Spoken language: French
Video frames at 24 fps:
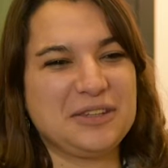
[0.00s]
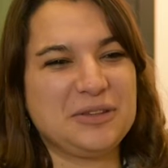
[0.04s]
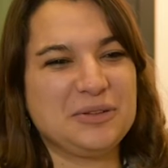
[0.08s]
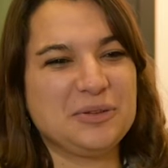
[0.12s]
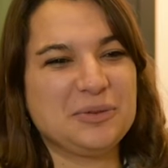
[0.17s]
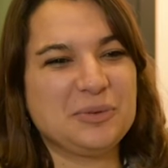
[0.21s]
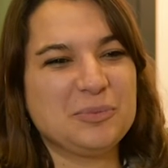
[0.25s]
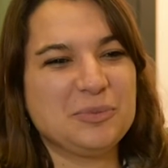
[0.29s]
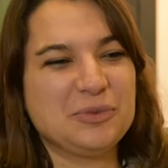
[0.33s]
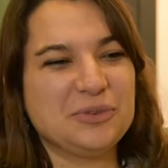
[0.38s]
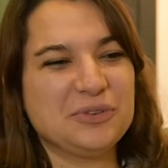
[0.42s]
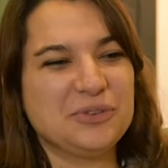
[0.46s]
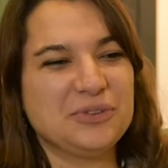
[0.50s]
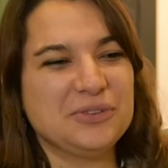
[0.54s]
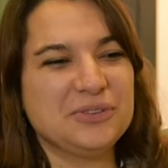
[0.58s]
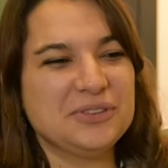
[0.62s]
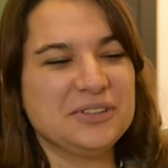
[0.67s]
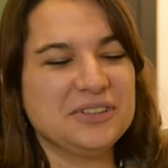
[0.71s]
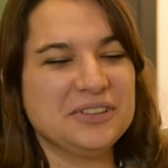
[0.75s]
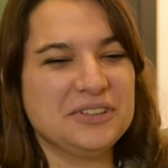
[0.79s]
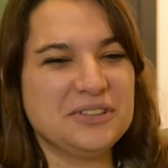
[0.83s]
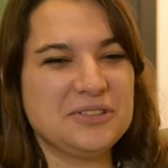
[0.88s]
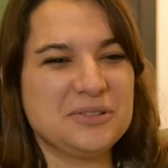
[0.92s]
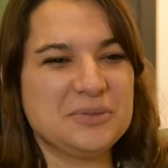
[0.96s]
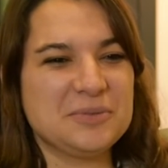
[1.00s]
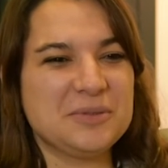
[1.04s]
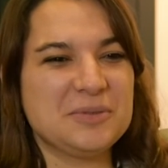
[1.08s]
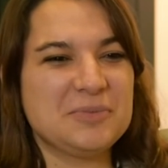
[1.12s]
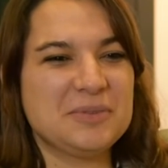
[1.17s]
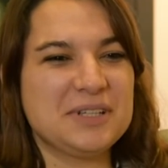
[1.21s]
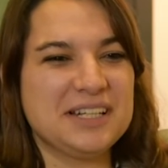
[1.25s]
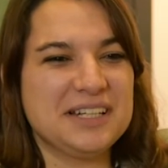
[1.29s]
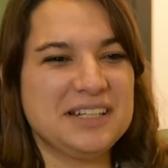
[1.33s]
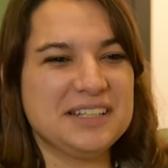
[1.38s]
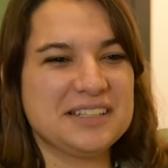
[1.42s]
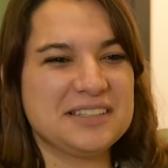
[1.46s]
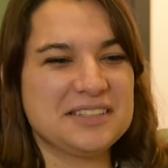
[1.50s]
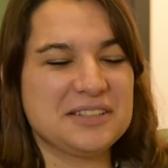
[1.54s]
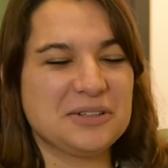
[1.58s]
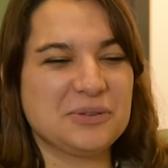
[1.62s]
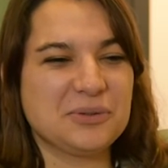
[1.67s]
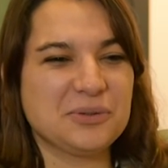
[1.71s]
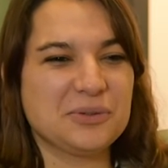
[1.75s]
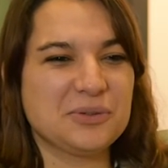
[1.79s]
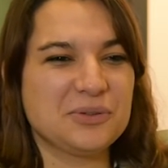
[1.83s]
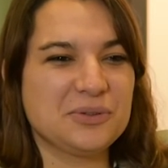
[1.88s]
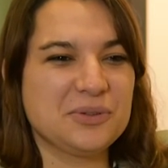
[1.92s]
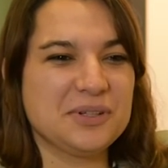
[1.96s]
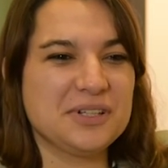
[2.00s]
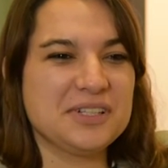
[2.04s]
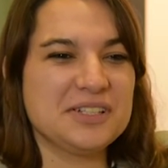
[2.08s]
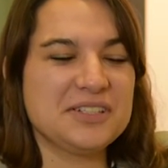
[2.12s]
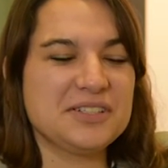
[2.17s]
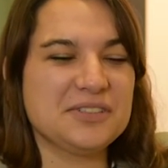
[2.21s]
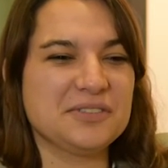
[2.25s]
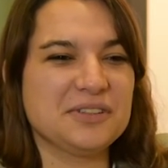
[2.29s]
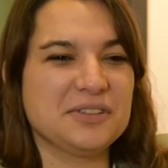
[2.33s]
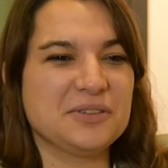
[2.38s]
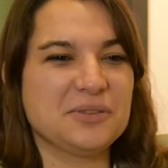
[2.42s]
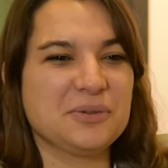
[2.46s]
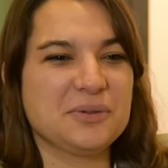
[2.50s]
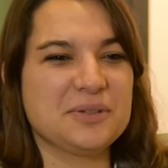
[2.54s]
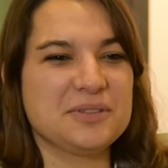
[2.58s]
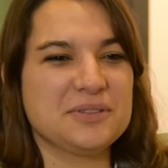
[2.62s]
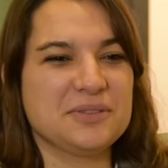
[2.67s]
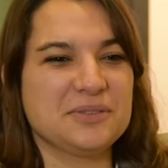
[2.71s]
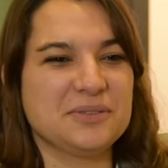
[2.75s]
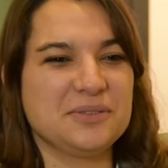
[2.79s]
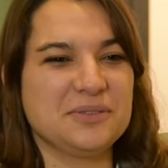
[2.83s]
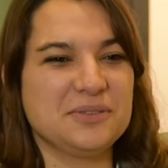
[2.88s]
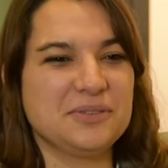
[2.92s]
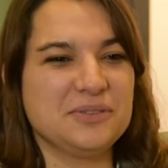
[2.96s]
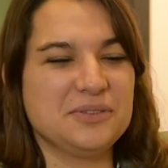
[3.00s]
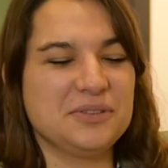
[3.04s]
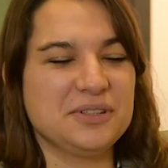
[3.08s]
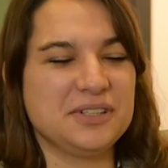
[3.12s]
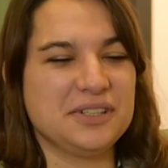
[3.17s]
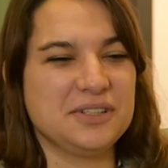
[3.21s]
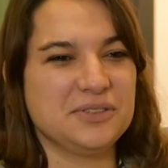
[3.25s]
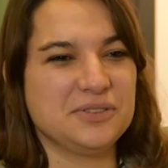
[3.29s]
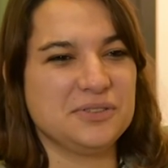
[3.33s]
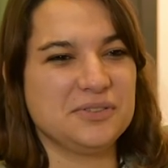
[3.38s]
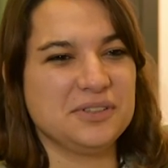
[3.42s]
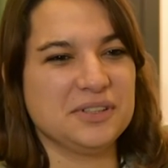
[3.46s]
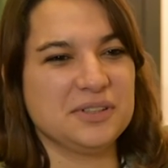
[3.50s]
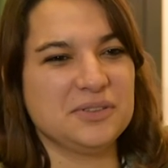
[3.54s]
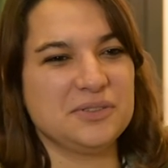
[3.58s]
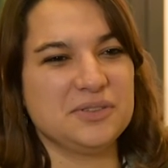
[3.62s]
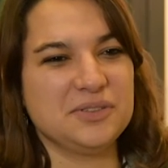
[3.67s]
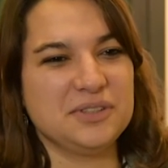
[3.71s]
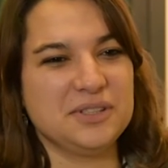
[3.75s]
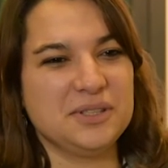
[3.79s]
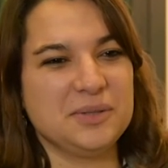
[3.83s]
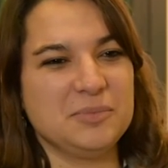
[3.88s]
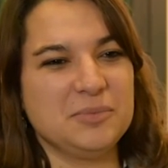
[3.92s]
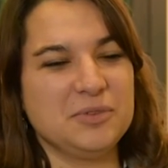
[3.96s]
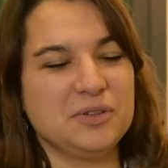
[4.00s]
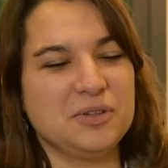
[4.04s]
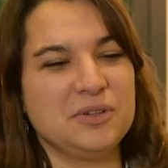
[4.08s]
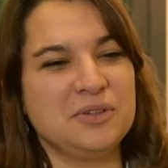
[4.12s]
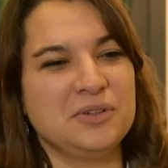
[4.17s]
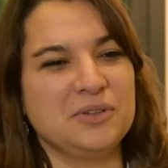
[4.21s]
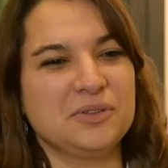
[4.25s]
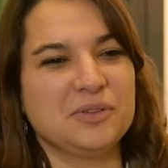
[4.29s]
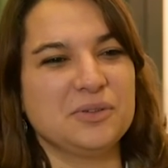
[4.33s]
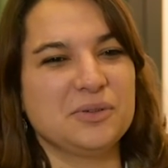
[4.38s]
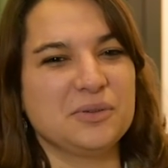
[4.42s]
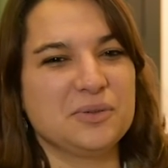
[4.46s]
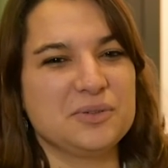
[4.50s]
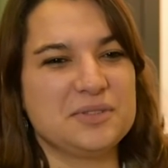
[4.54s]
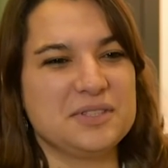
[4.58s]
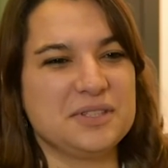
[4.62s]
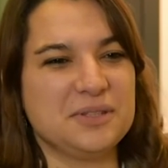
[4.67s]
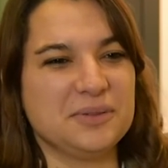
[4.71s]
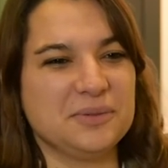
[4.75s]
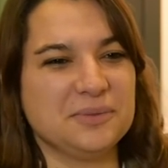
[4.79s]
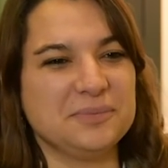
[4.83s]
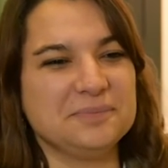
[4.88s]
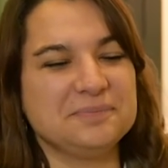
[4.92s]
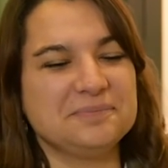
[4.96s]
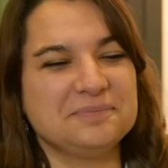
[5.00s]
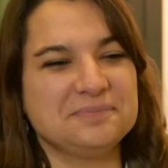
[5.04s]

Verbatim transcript: Donc bonjour, je m'appelle Alexia Courtois, j'ai 23 ans et je viens de Nîmes dans le Languedoc-Roussillon.